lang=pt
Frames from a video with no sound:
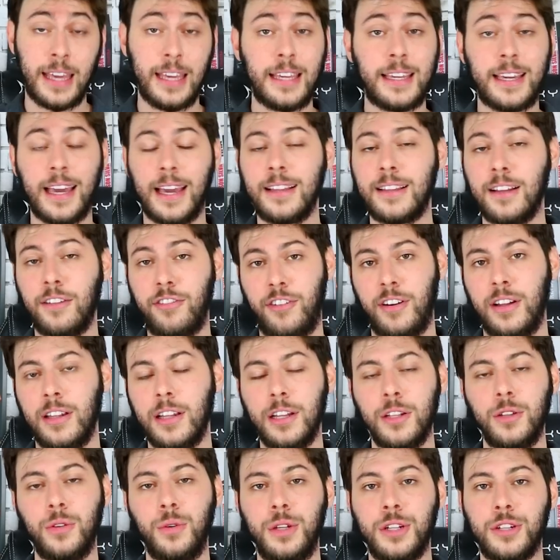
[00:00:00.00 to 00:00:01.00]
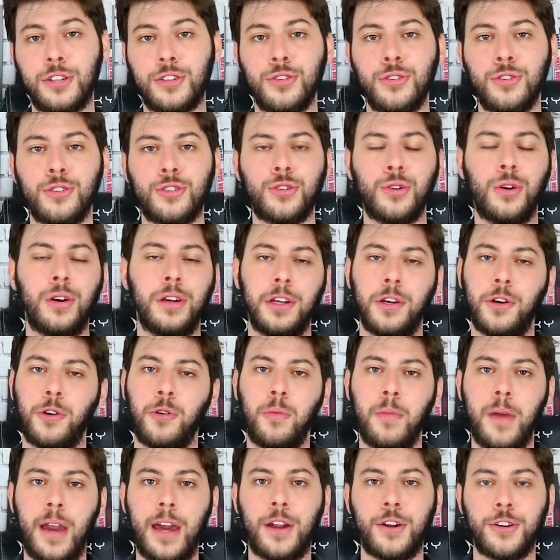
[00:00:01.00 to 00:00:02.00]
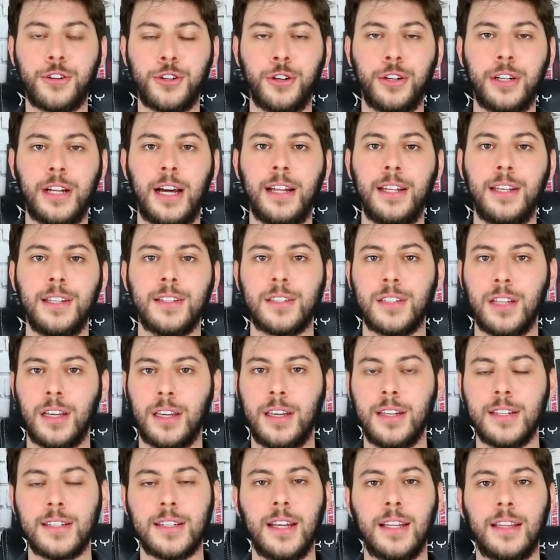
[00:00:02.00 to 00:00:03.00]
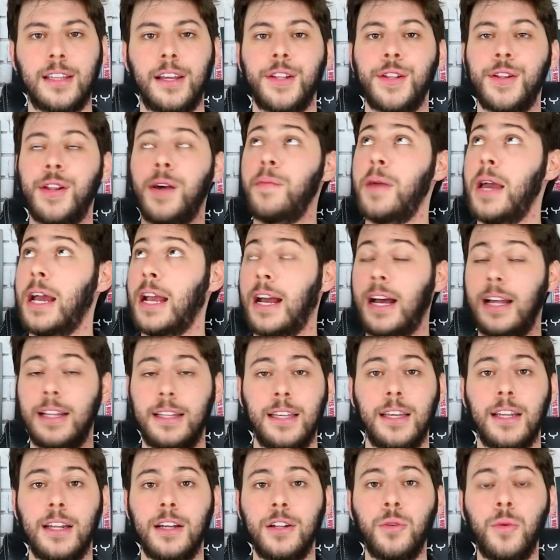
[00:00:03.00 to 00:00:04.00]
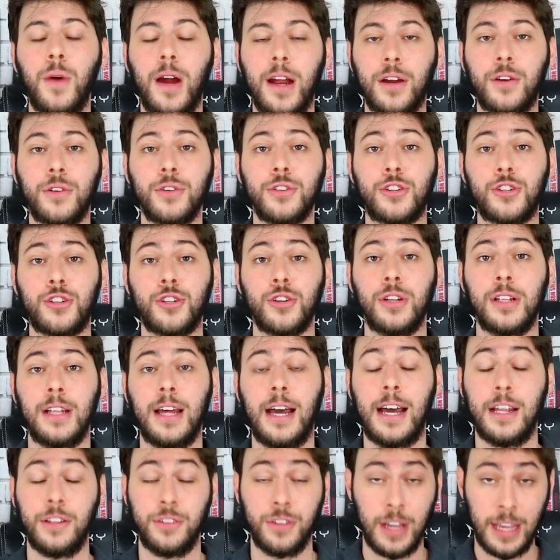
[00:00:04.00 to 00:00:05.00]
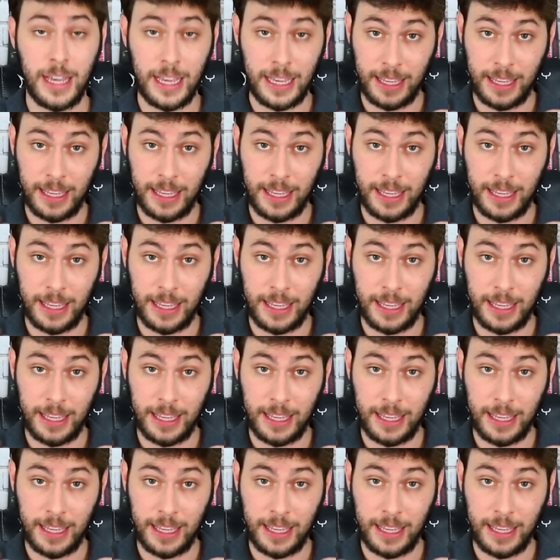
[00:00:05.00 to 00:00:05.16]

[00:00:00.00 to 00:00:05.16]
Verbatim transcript: E quem está falando isso não sou eu, um mero jornalista aqui sentado na minha cadeira no ar-condicionado.